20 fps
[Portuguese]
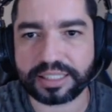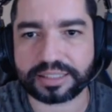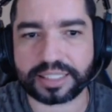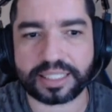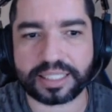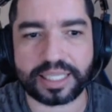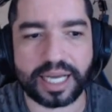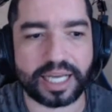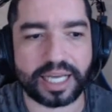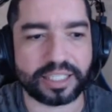
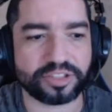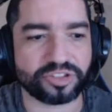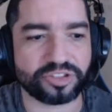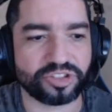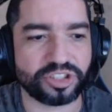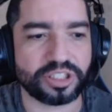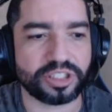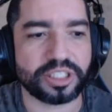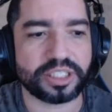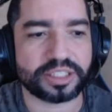tem as
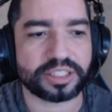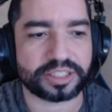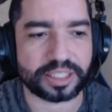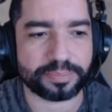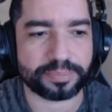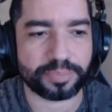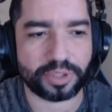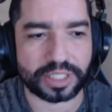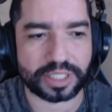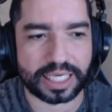de
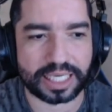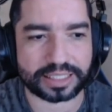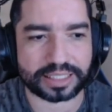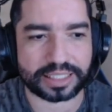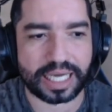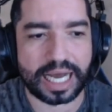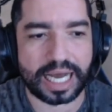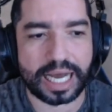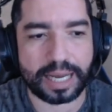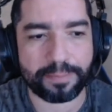temporada.
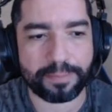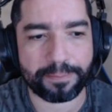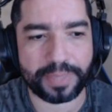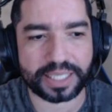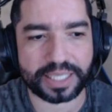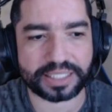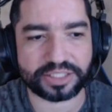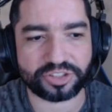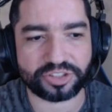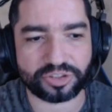
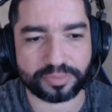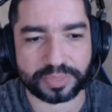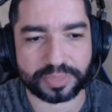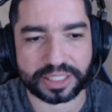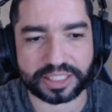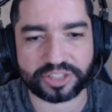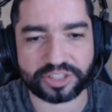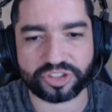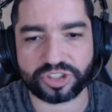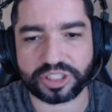
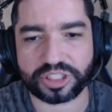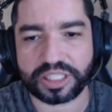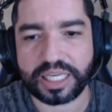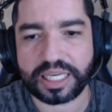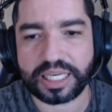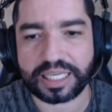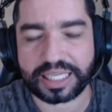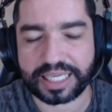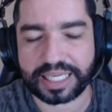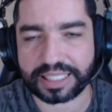Aparentemente,
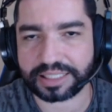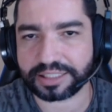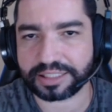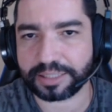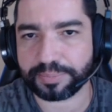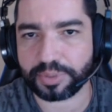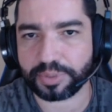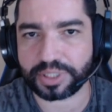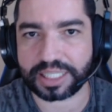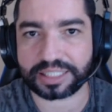cada
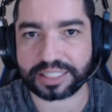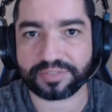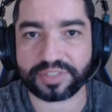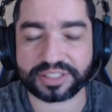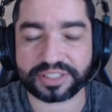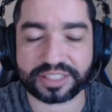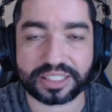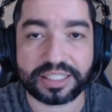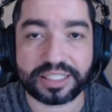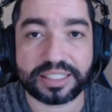temporada vai
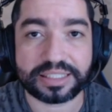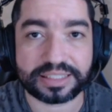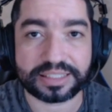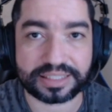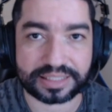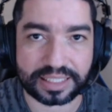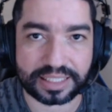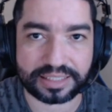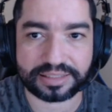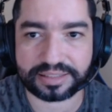ser
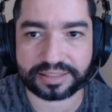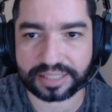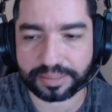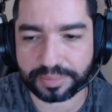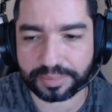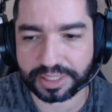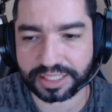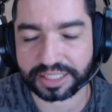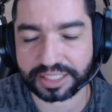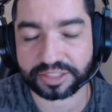seis
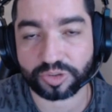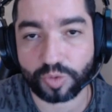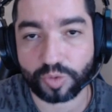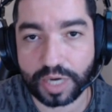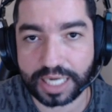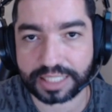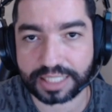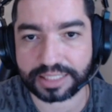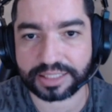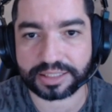semanas,
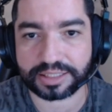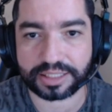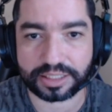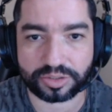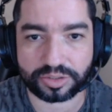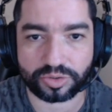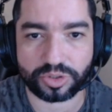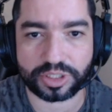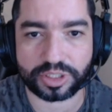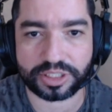
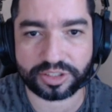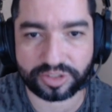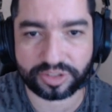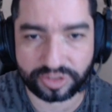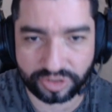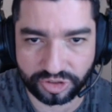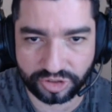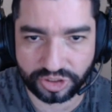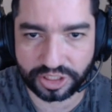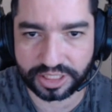42
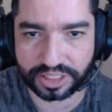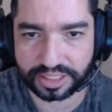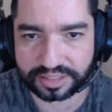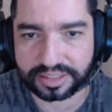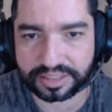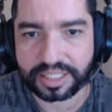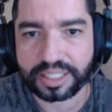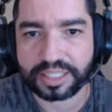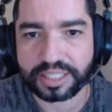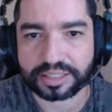dias.
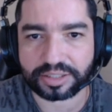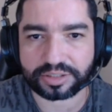Então